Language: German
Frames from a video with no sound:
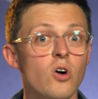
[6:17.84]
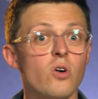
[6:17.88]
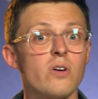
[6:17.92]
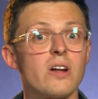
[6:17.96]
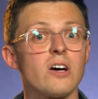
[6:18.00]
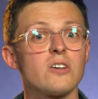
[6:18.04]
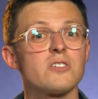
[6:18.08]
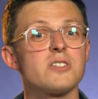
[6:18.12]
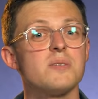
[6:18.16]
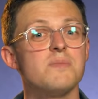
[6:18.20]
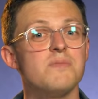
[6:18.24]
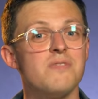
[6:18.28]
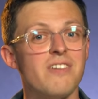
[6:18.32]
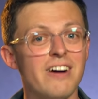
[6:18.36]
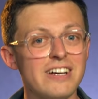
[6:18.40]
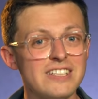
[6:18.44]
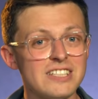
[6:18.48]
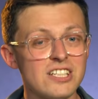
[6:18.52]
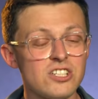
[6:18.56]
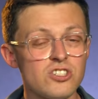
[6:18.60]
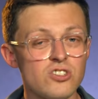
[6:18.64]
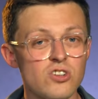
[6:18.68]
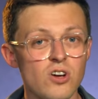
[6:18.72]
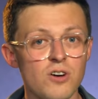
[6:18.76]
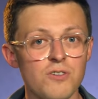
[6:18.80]
und aus dem
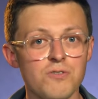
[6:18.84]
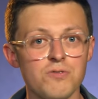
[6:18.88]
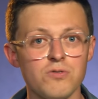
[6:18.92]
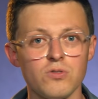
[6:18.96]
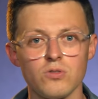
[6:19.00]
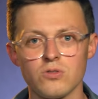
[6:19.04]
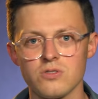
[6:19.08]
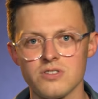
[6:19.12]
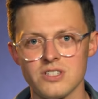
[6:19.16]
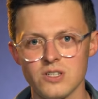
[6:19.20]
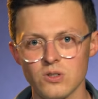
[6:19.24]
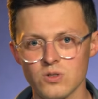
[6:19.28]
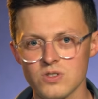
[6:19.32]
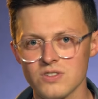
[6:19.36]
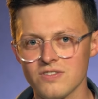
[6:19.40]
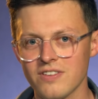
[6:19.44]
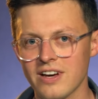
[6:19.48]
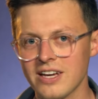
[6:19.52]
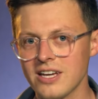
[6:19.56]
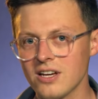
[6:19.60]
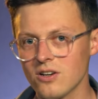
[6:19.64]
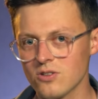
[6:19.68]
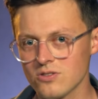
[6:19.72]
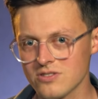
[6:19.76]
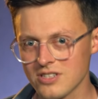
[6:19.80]
Wasserstoff und
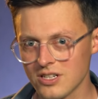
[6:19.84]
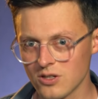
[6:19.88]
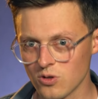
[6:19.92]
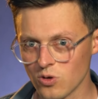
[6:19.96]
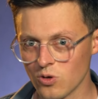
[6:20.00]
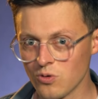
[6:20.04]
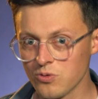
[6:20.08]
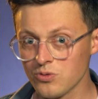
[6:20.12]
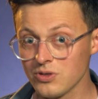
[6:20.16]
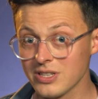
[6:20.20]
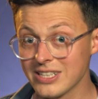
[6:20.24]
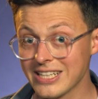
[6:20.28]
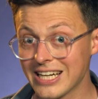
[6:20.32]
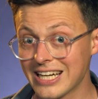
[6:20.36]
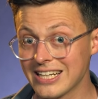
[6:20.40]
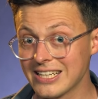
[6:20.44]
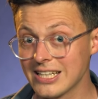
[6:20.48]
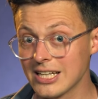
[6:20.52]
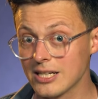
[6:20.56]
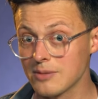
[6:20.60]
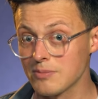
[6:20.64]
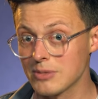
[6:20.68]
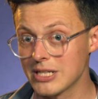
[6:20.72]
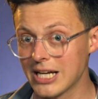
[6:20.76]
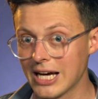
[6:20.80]
CO2 aus der Luft kann
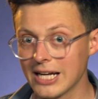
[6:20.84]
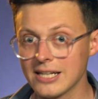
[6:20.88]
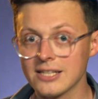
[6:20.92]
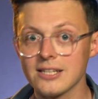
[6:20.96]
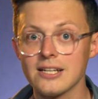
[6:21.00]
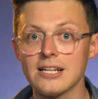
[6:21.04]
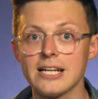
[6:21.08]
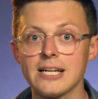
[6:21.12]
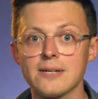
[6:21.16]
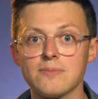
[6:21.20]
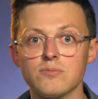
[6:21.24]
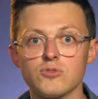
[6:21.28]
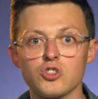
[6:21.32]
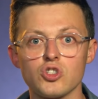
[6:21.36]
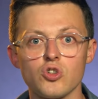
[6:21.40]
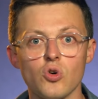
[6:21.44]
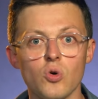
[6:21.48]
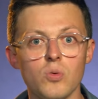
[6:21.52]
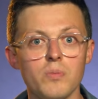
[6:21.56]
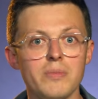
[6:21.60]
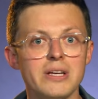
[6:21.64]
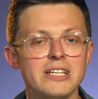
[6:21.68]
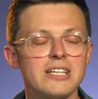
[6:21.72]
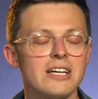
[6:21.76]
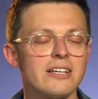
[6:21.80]
dann mit angelegtem
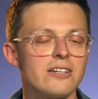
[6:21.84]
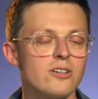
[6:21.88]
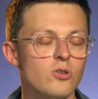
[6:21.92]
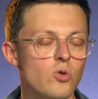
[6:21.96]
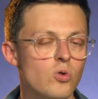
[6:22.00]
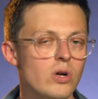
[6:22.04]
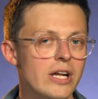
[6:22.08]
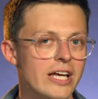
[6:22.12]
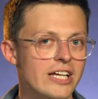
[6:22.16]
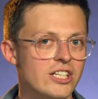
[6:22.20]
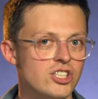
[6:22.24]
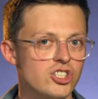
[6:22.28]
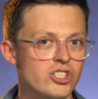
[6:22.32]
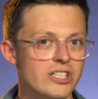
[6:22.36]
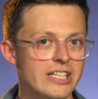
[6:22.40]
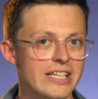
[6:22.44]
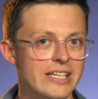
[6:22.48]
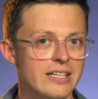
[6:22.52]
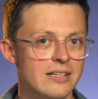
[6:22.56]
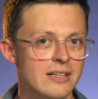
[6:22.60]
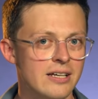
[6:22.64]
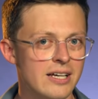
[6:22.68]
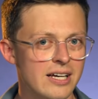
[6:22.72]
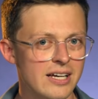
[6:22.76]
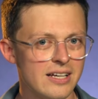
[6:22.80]
Strom Methanol
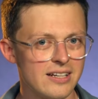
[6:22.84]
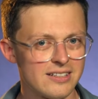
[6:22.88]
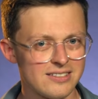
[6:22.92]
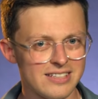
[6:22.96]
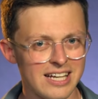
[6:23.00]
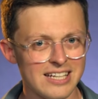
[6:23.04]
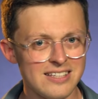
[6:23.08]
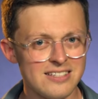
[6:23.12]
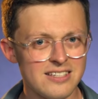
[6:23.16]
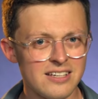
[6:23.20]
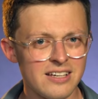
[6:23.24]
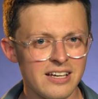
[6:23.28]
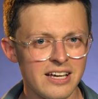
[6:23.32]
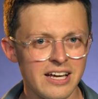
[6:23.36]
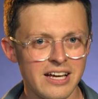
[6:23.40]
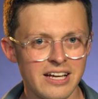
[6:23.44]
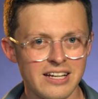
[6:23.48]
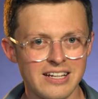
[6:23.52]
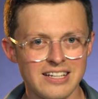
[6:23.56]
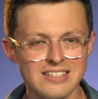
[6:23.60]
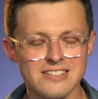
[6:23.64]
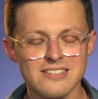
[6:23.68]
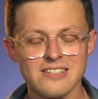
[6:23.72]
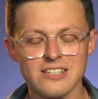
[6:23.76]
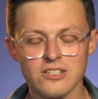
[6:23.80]
entstehen. Das Ganze,
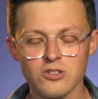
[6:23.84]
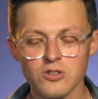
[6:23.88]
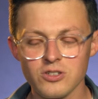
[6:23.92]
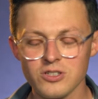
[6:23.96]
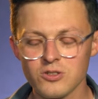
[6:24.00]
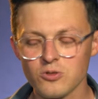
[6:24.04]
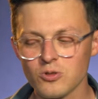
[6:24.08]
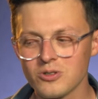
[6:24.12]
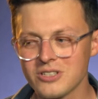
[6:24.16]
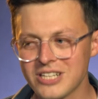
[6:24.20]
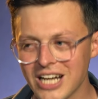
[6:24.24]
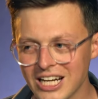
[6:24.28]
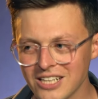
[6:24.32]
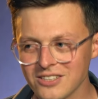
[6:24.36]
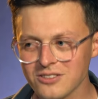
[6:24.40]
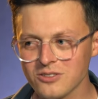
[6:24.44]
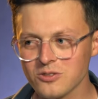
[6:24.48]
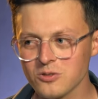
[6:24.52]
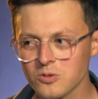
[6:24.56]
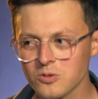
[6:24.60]
das ist natürlich nur dann